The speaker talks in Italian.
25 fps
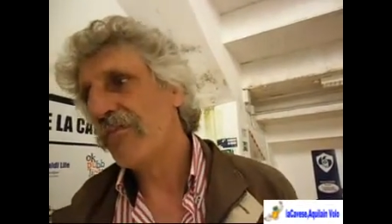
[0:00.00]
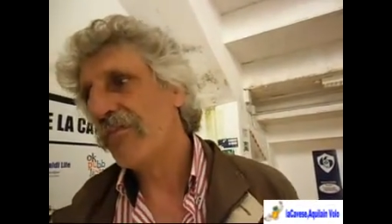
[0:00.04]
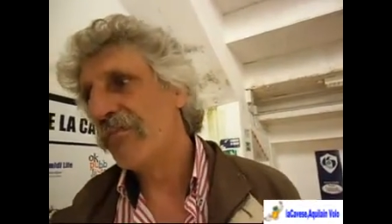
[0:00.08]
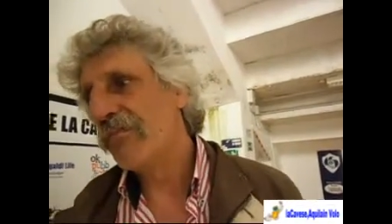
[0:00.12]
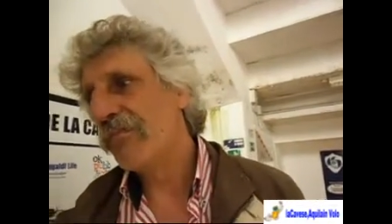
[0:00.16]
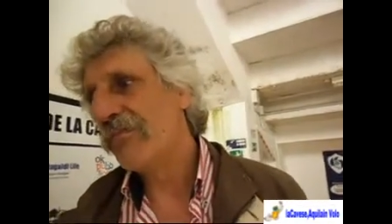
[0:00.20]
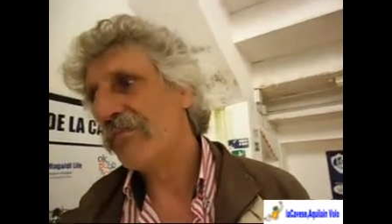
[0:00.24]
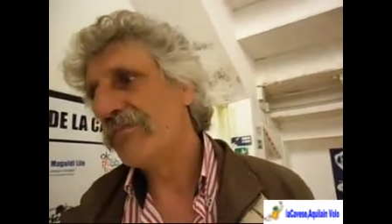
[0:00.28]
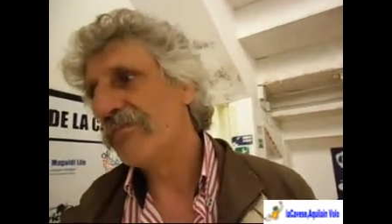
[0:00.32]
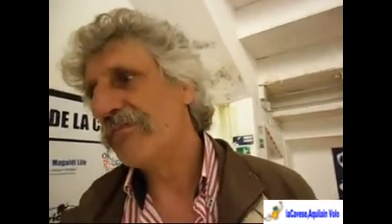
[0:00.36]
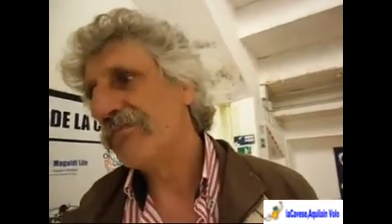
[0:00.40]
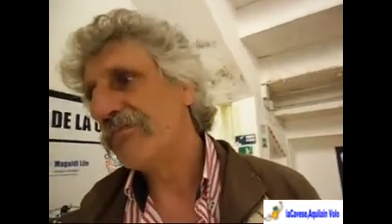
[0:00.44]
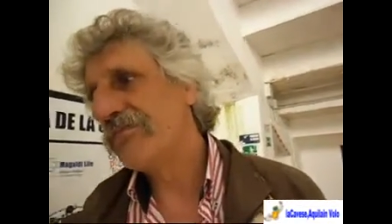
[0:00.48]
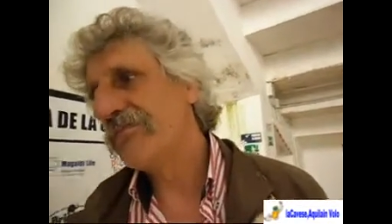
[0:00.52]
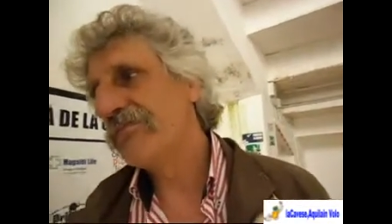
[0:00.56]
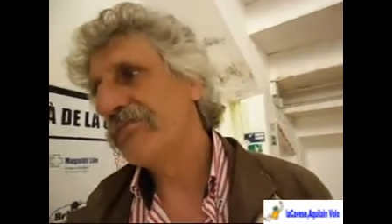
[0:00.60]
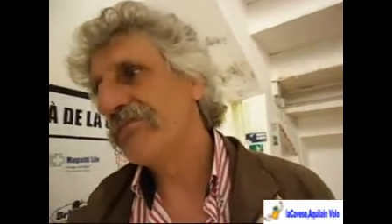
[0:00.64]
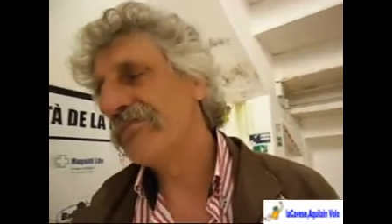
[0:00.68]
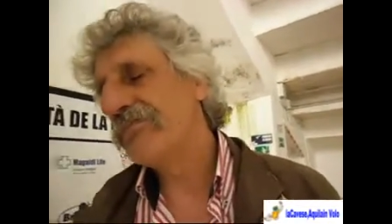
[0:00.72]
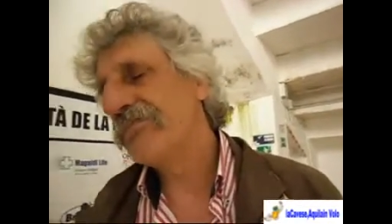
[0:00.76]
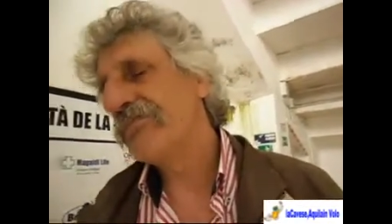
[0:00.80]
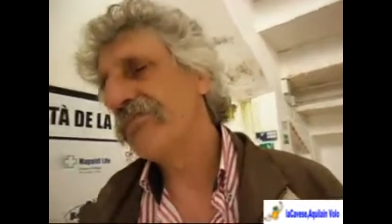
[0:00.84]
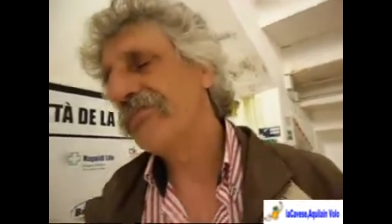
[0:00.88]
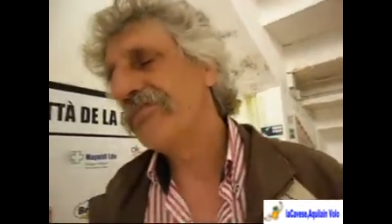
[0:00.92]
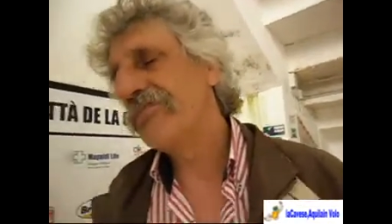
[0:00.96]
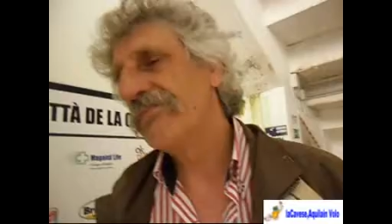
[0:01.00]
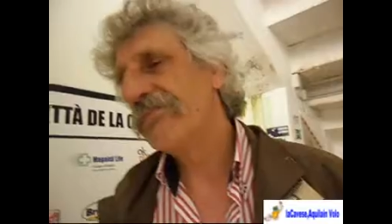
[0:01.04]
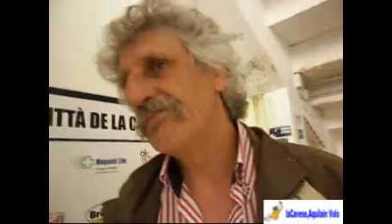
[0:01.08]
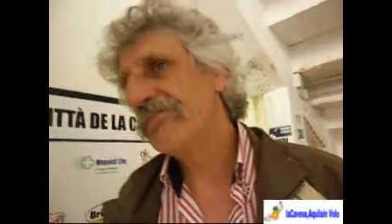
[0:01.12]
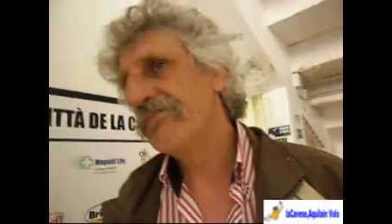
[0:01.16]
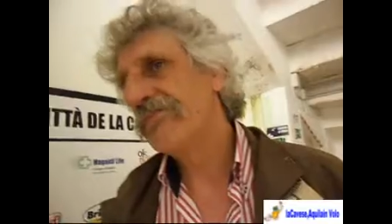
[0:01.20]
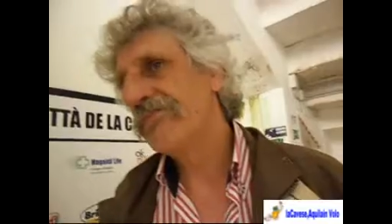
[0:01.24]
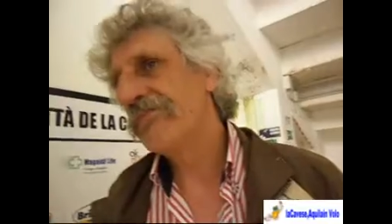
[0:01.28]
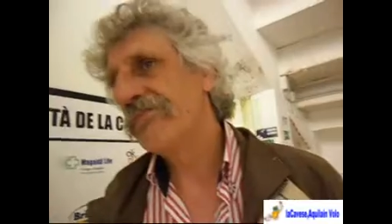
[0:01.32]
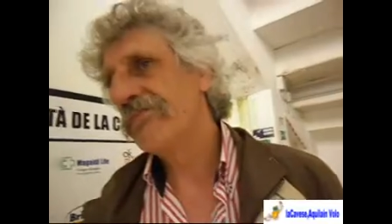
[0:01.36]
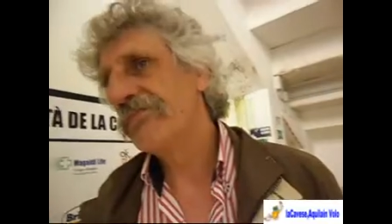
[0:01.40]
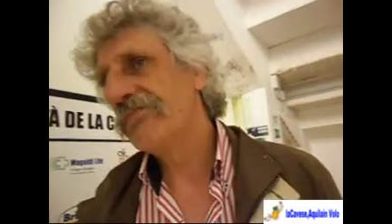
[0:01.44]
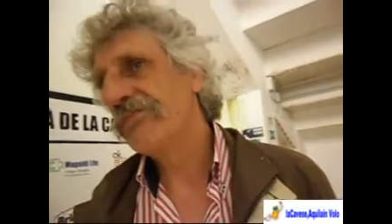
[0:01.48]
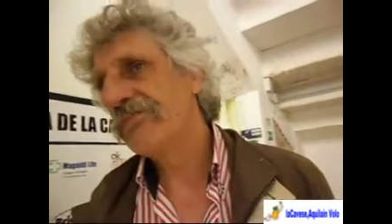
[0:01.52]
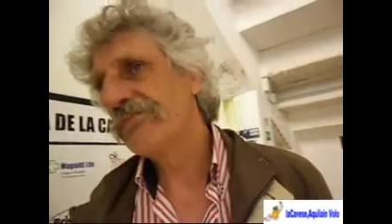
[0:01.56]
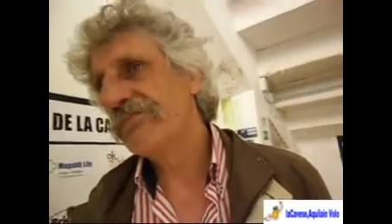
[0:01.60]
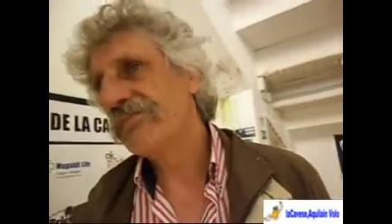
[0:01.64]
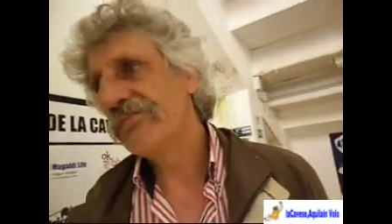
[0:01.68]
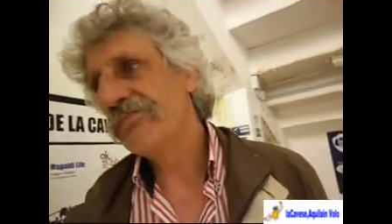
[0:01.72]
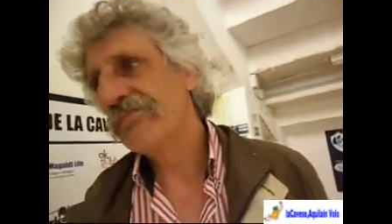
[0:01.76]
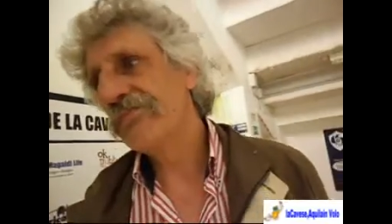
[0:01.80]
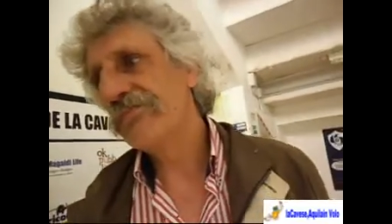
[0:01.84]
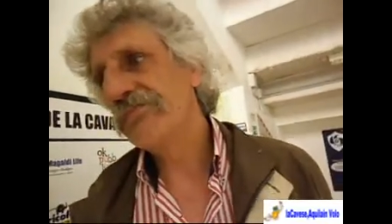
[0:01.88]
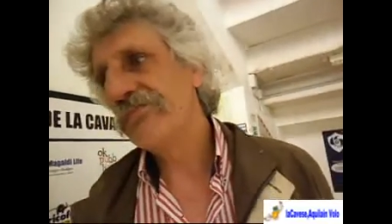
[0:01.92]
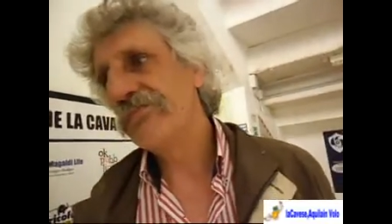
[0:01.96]
per precauzione sia
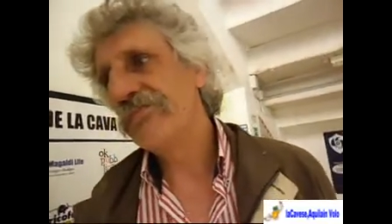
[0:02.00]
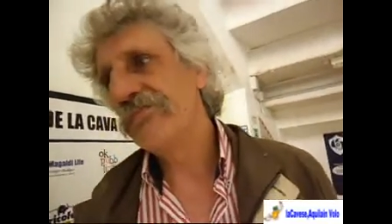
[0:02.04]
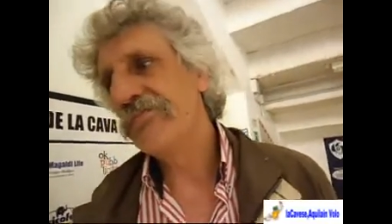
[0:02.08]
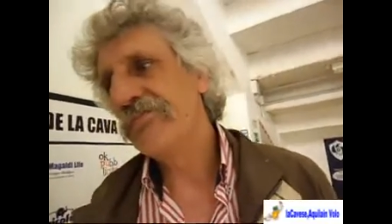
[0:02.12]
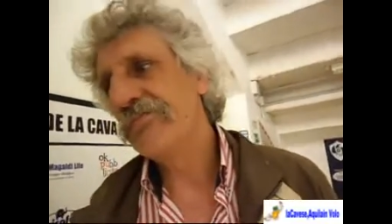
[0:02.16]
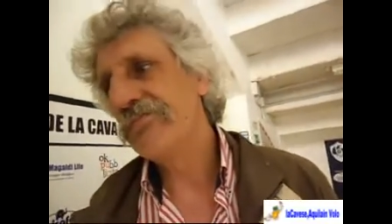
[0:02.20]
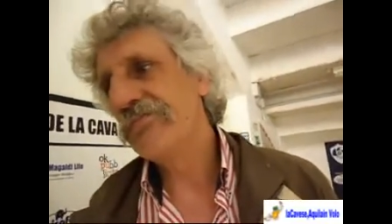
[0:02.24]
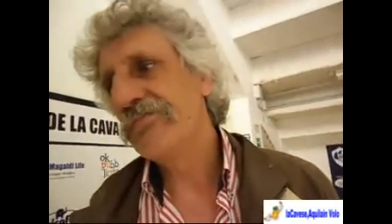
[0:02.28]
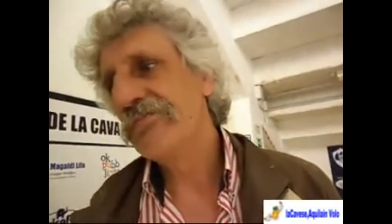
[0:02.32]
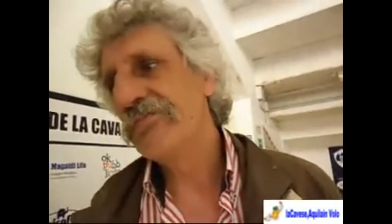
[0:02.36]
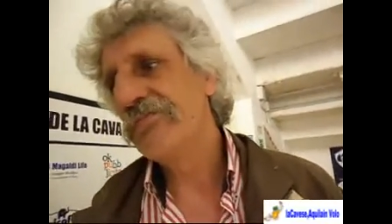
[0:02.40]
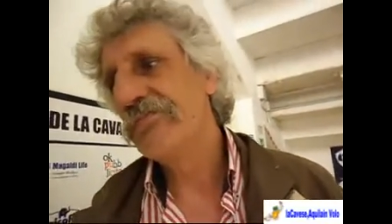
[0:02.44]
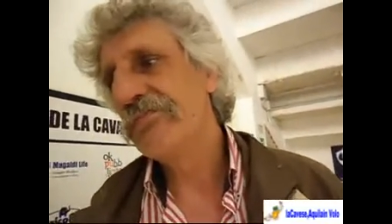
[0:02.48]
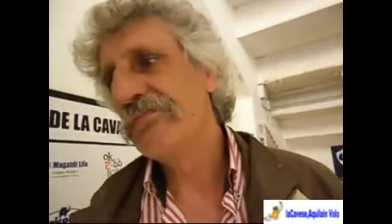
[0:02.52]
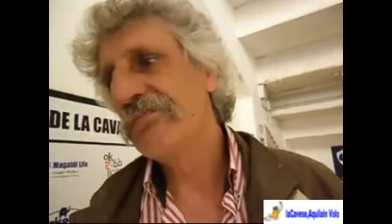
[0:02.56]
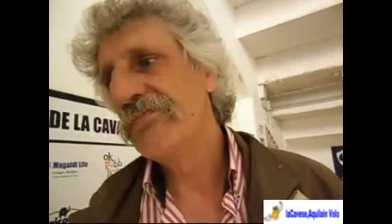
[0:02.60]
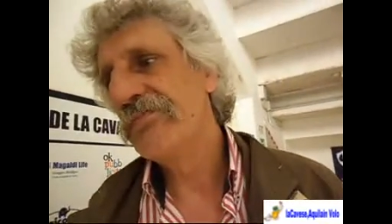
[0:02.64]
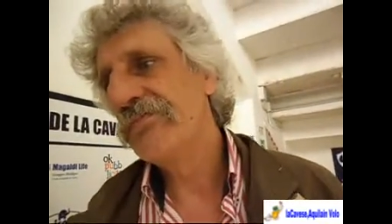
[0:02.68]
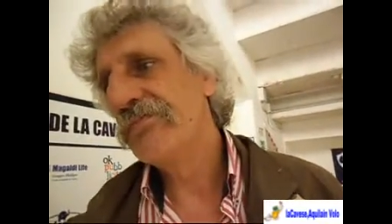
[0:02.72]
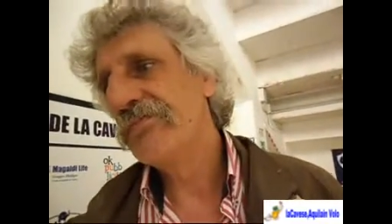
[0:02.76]
necessario